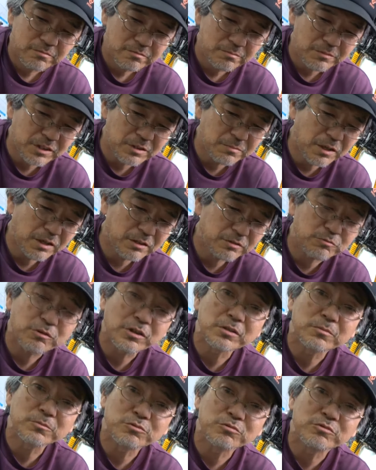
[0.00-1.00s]
うん、ミニバイクと
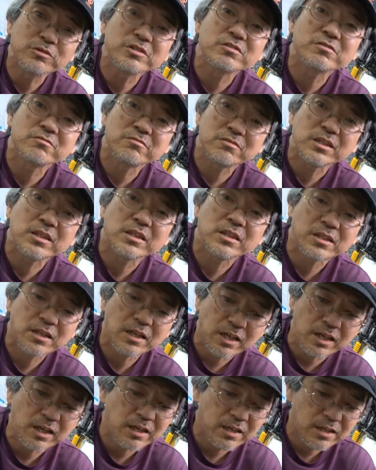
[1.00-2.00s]
かでもそうです
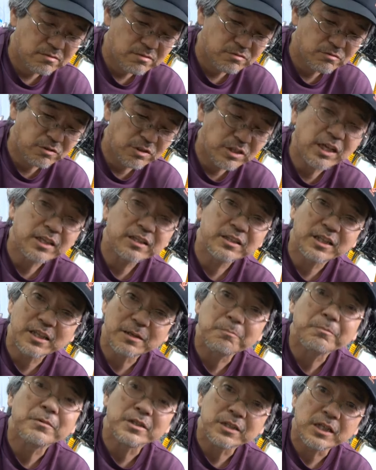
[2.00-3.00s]
よね。それに合ったら
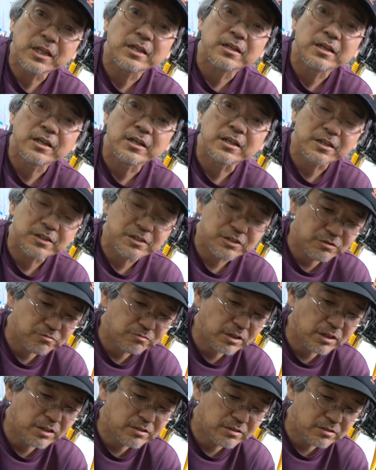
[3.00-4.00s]
やっぱりね、あれが必要
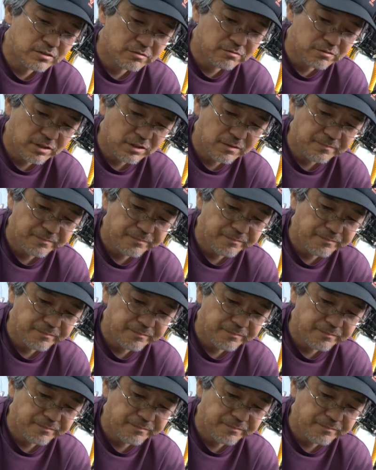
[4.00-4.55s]
なんっていうね、